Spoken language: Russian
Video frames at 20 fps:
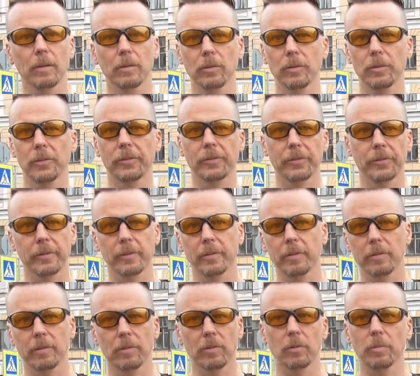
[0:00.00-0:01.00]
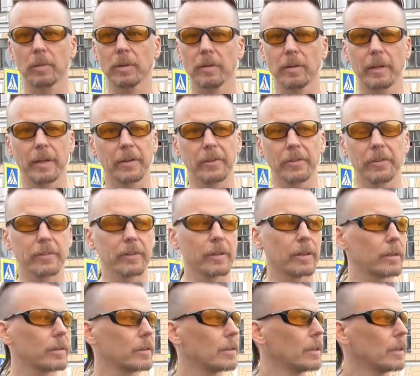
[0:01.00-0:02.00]
то есть, грубо говоря, не
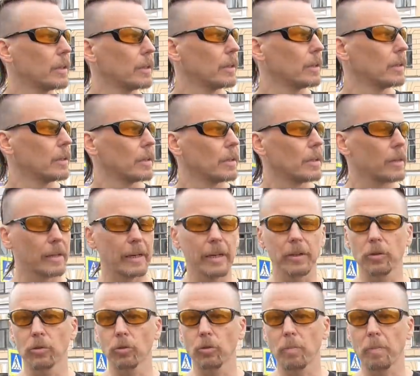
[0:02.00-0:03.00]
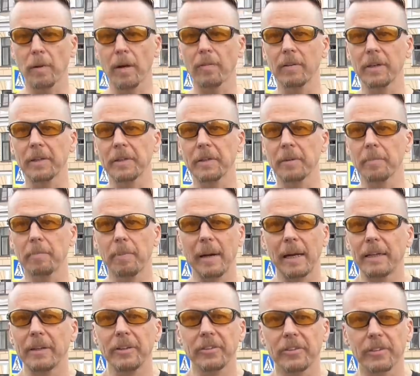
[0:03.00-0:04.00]
знаю, районное управление
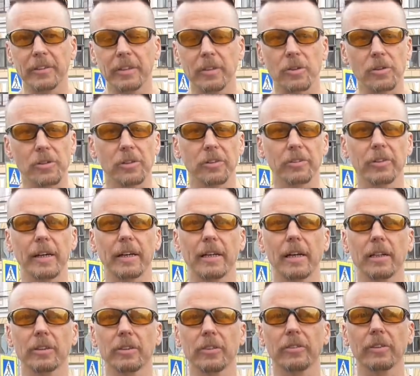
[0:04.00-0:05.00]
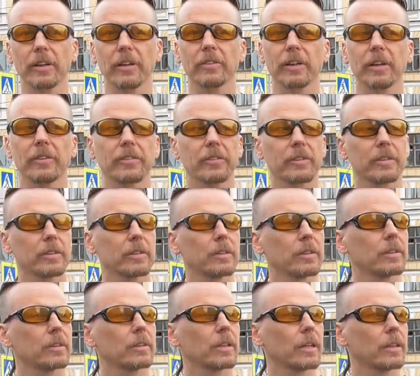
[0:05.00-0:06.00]
полиции, я уж не знаю, как это сказать
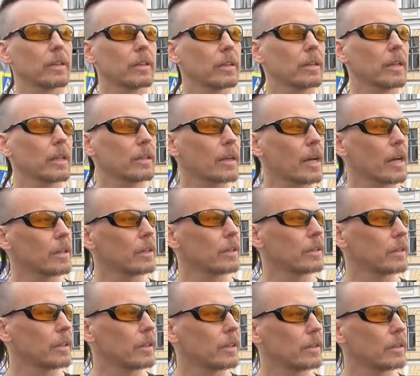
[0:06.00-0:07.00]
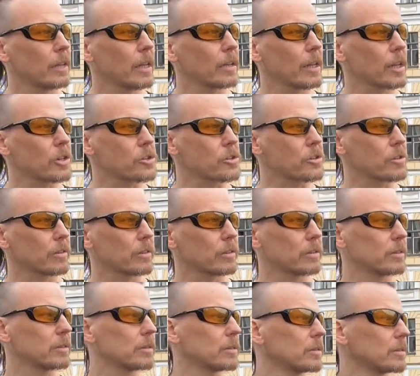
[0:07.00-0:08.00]
на, на, на, на, наш,
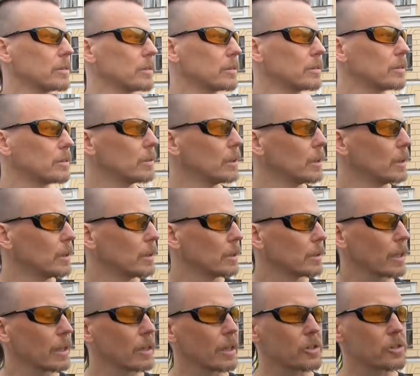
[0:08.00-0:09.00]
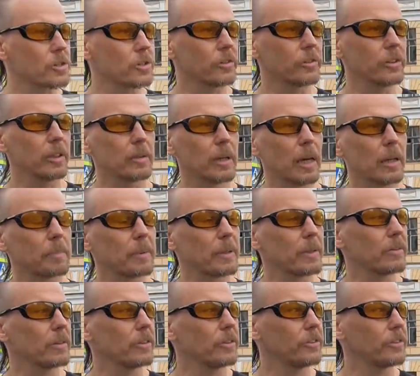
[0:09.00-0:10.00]
на наш язык, как
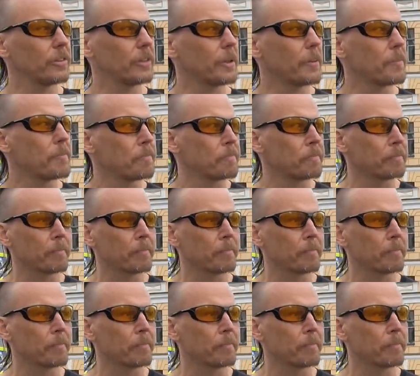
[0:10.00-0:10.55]
перевести